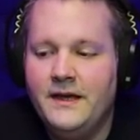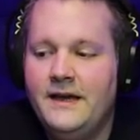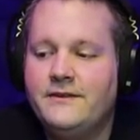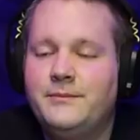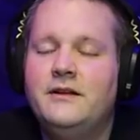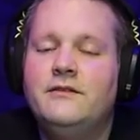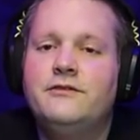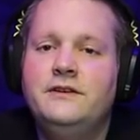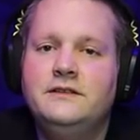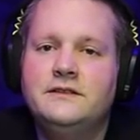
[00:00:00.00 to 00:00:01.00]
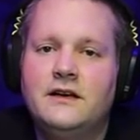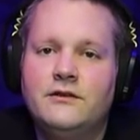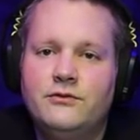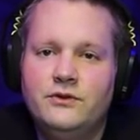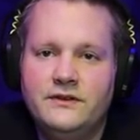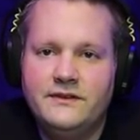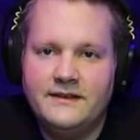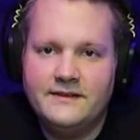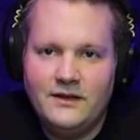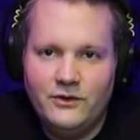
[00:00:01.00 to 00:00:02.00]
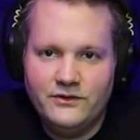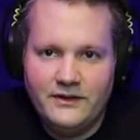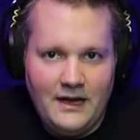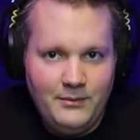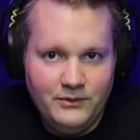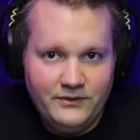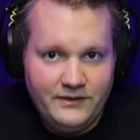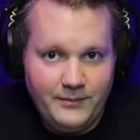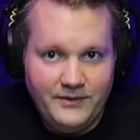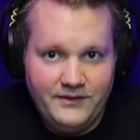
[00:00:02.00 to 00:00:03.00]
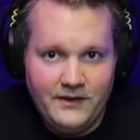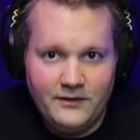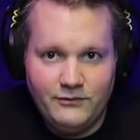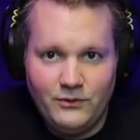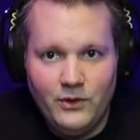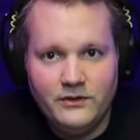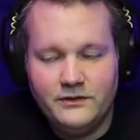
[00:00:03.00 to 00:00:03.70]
Erstmal vielen Dank für die 6000 Abos, ich habe mich sehr gefreut.